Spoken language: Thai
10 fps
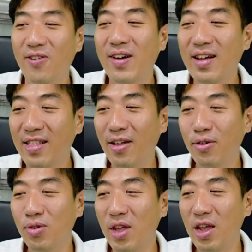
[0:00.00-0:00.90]
ราะว่า
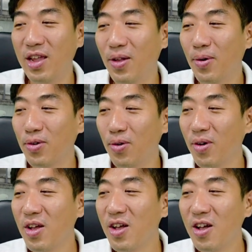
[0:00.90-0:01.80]
เราอยู่ในโลก
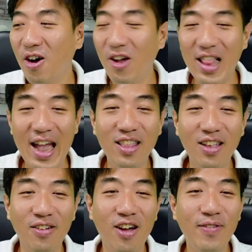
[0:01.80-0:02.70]
ยุคออนไล
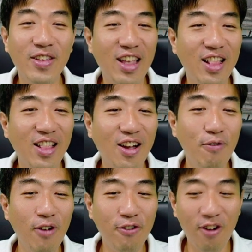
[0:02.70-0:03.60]
น์หนึ่งร้อยเปอร์เซ็นแล้ว
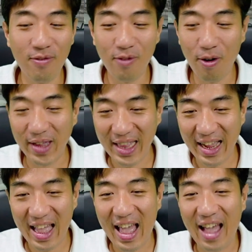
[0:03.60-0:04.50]
ก็ work from home อีก
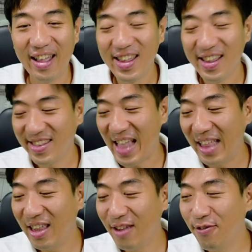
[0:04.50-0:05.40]
ต่างหาก
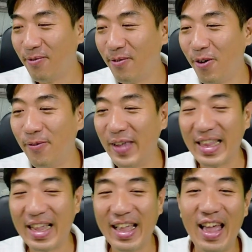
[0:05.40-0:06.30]
study from home
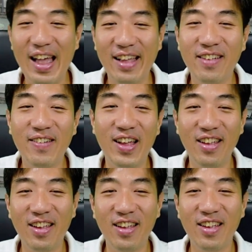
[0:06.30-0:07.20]
อีกต่างหากใช่ป่ะ
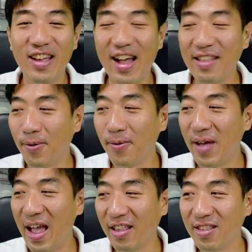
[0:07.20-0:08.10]
การส่ง
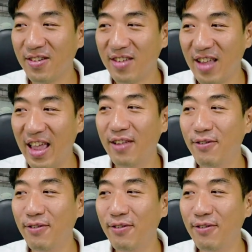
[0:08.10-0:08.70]
งานก็ต้องใช้